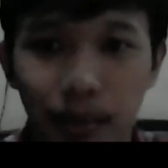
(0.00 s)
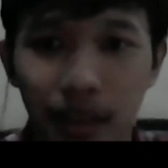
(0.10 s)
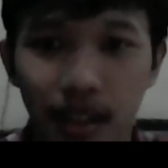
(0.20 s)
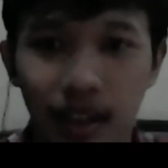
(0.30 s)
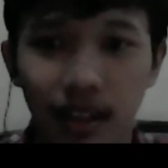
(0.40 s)

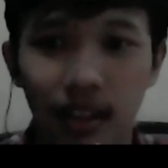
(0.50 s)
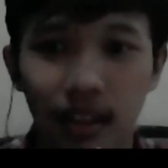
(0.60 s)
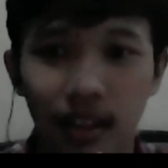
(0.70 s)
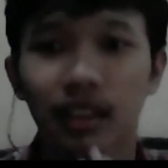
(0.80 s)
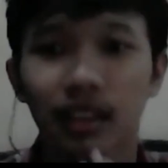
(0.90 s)
maka
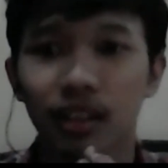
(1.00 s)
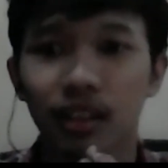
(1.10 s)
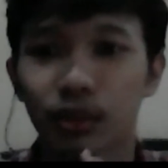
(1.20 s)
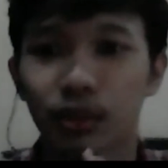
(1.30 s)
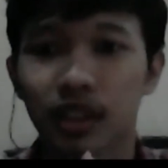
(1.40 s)
kita
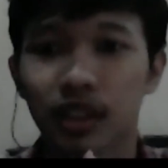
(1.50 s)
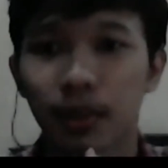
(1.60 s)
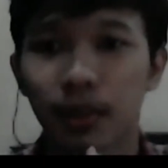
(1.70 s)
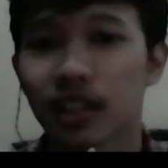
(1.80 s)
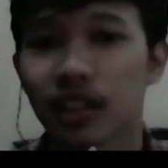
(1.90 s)
langsung bisa
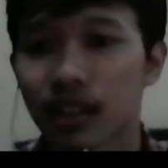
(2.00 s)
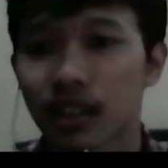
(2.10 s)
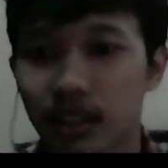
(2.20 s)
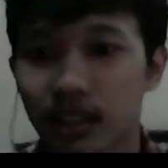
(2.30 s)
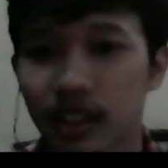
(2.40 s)
beranjak
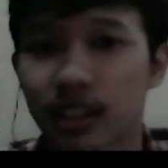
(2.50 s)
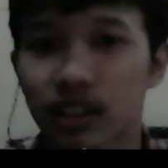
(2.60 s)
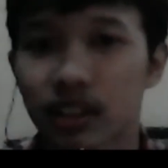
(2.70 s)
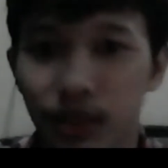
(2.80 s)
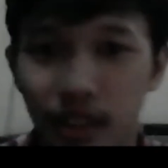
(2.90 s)
ke sesi
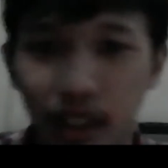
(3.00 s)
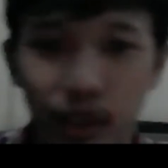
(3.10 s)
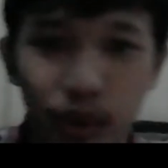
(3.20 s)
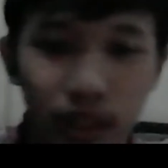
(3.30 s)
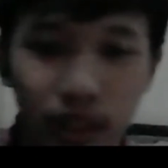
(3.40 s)
selanjutnya
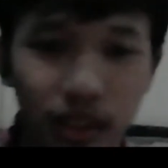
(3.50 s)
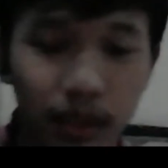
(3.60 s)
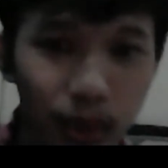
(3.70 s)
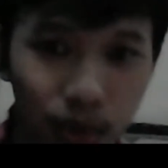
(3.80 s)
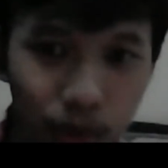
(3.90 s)
yaitu sesi
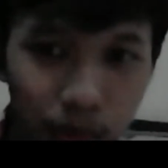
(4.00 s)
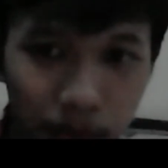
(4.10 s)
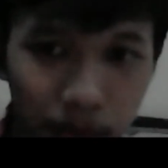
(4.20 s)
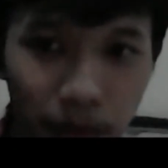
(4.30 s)
penutup.